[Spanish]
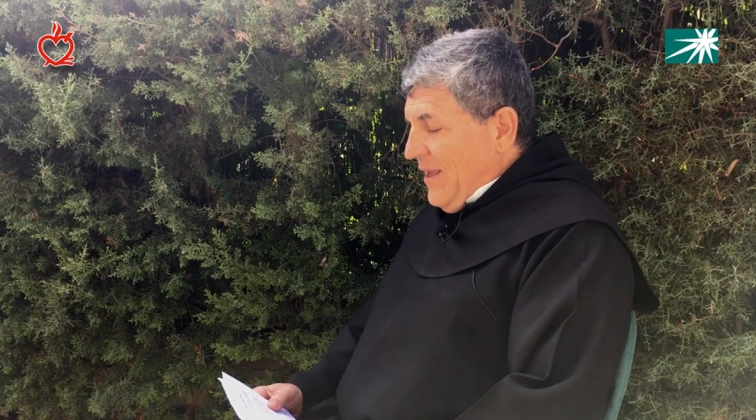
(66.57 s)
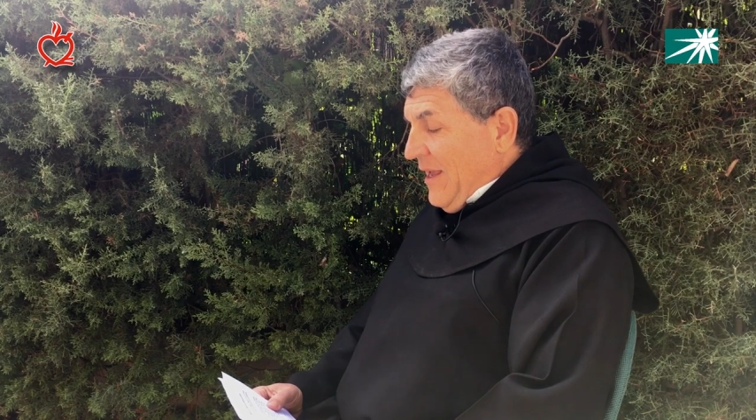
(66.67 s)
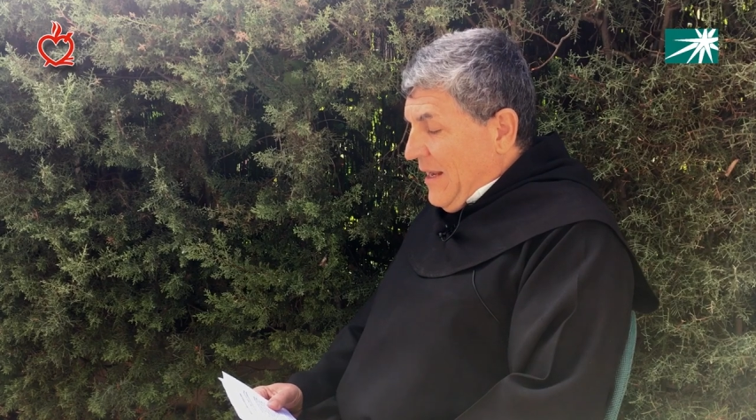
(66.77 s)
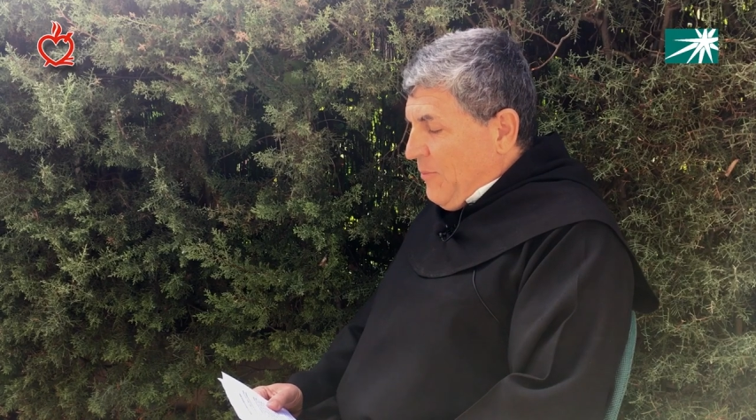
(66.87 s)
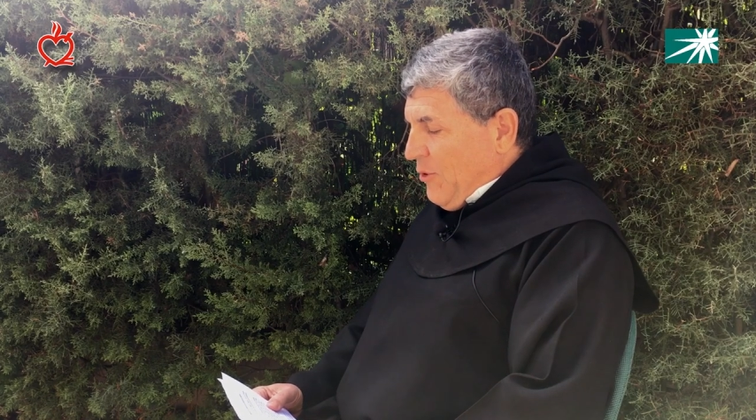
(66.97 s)

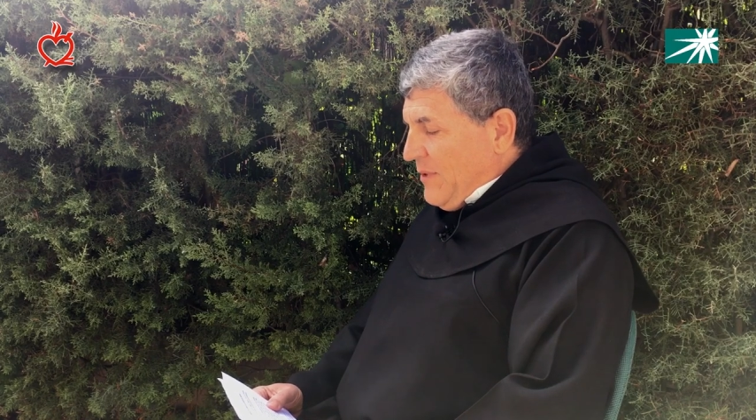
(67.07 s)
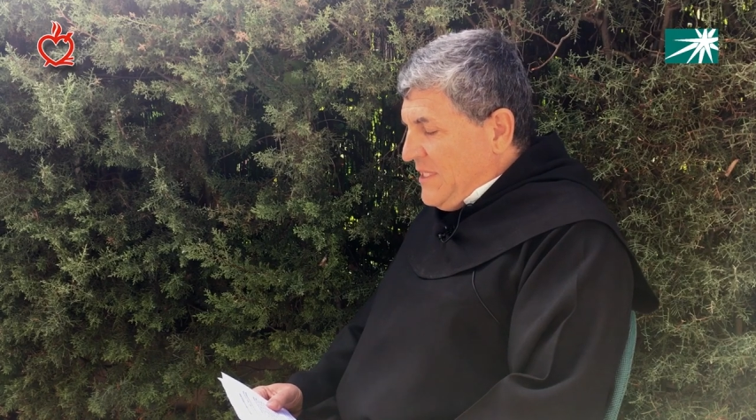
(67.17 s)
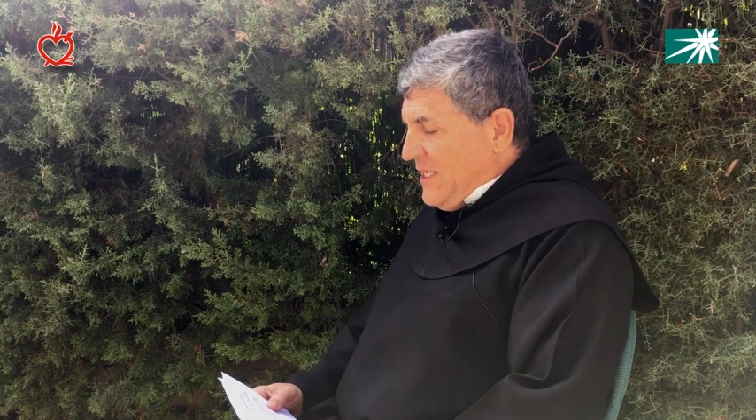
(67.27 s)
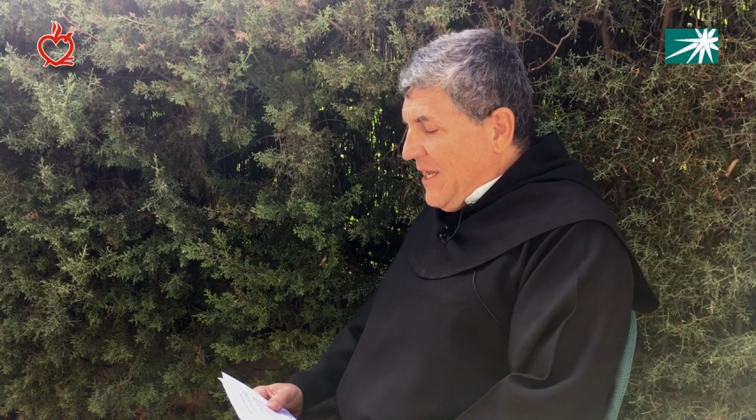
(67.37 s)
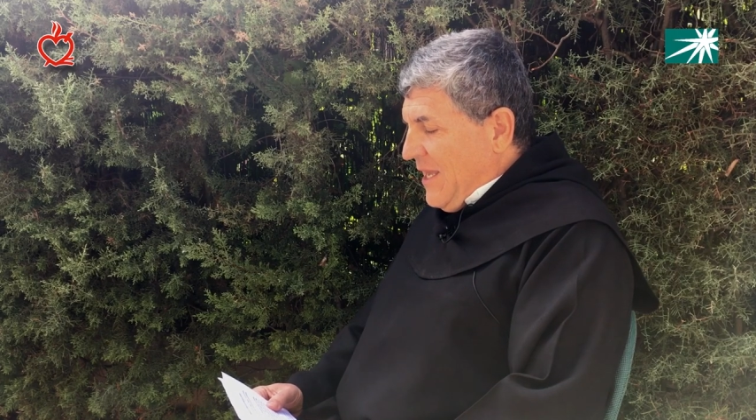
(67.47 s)
En la
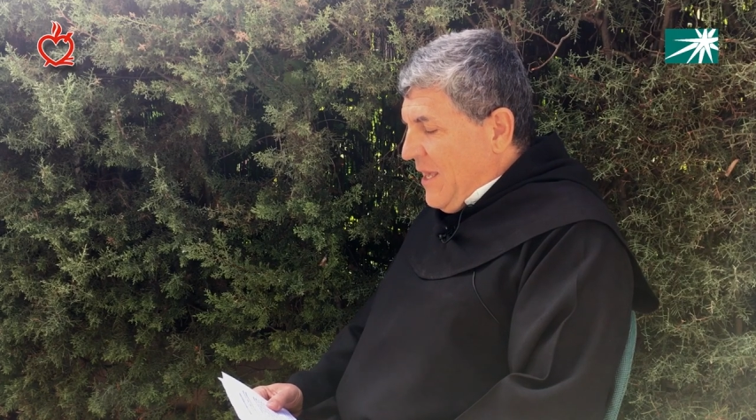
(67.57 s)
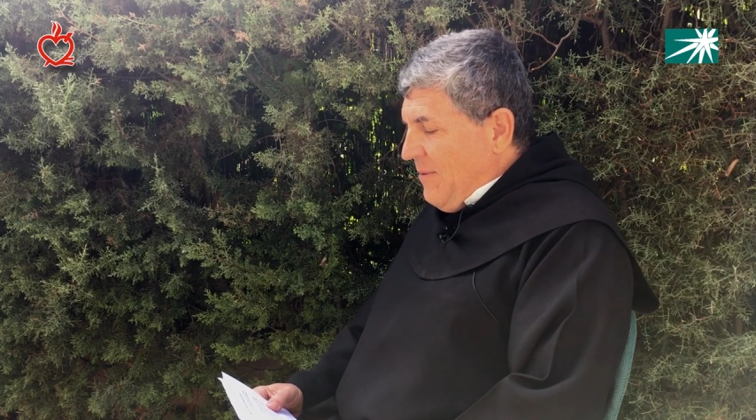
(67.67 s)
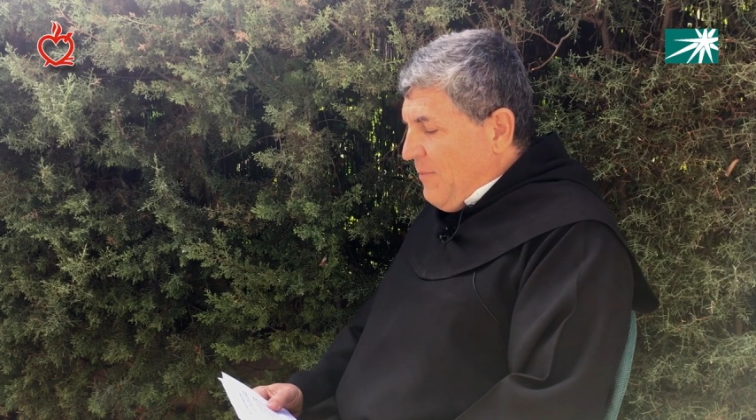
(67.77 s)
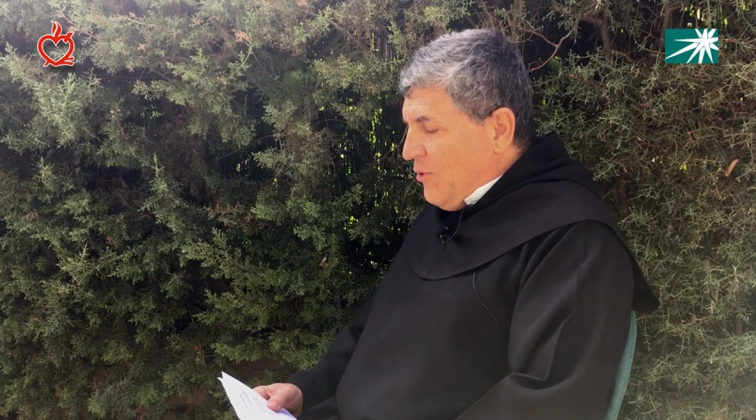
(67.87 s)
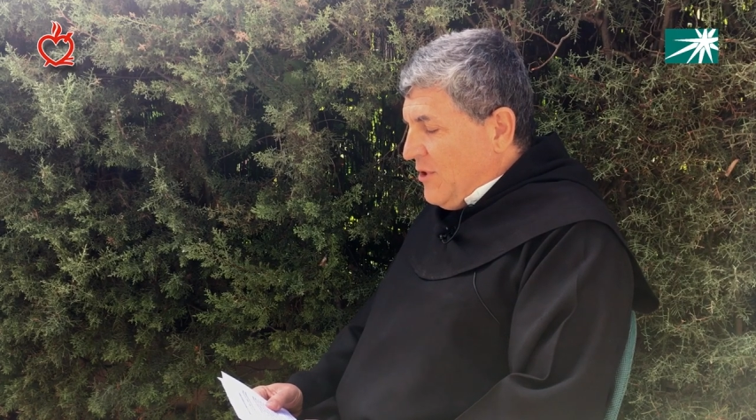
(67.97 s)
provincia que
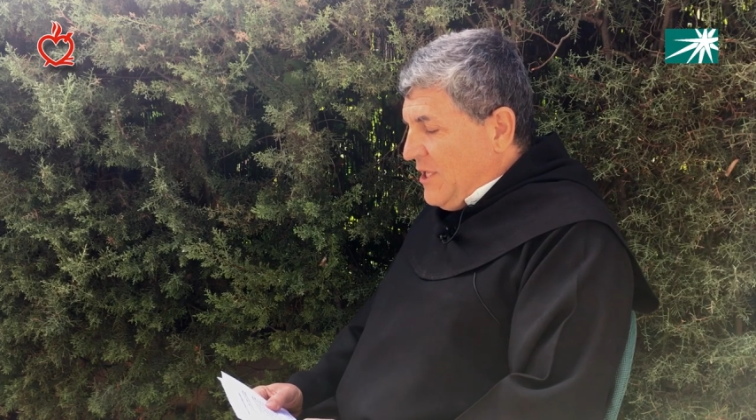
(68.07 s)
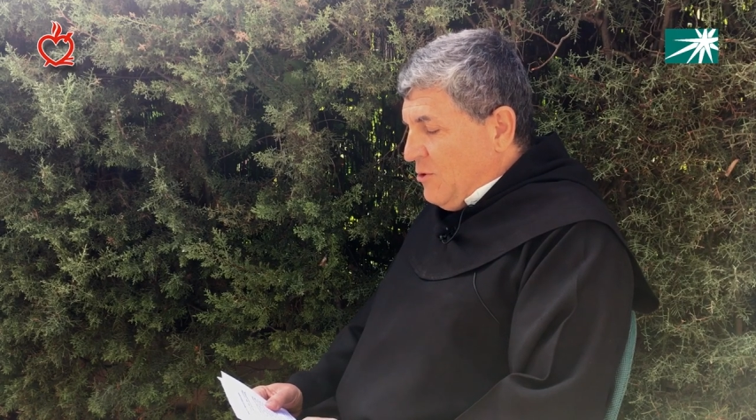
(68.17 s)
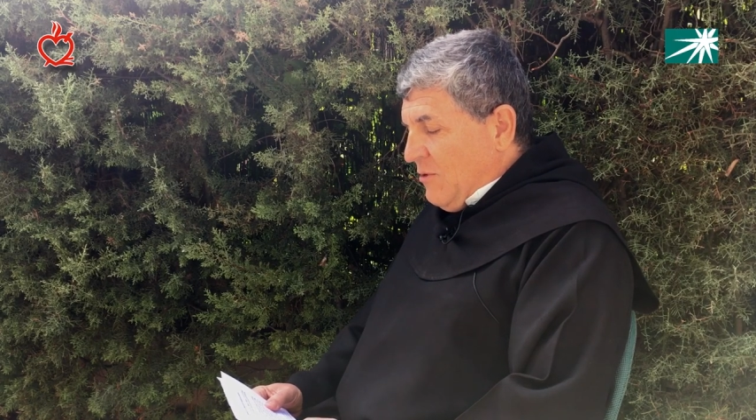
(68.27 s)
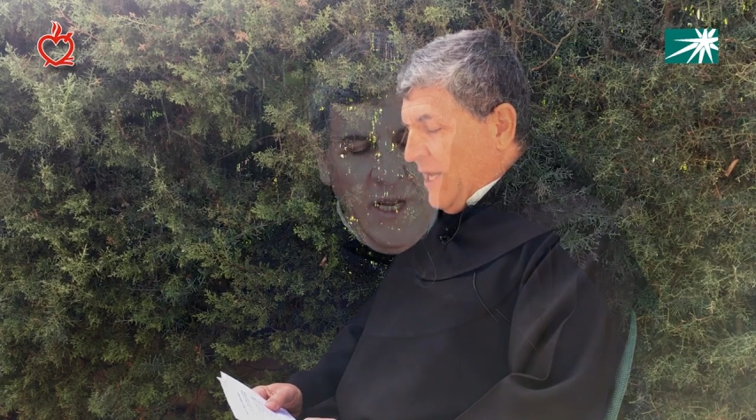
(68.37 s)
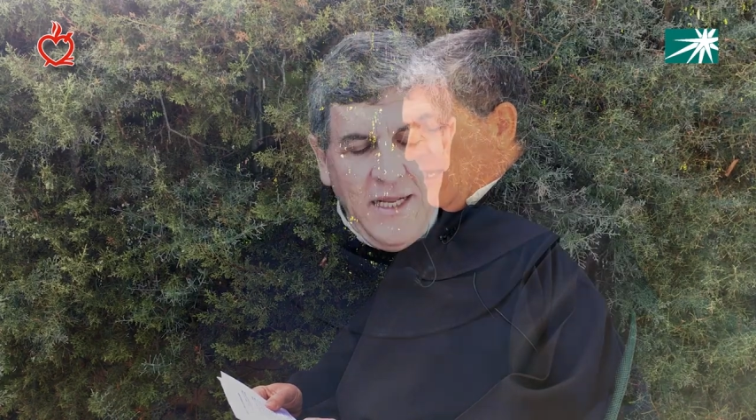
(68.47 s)
lleva por
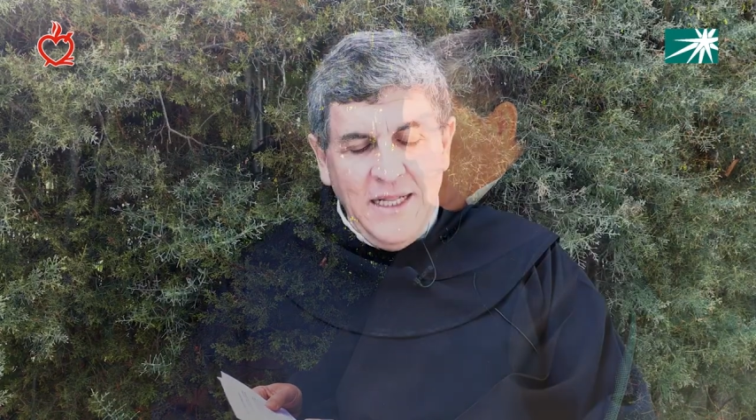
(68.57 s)
titular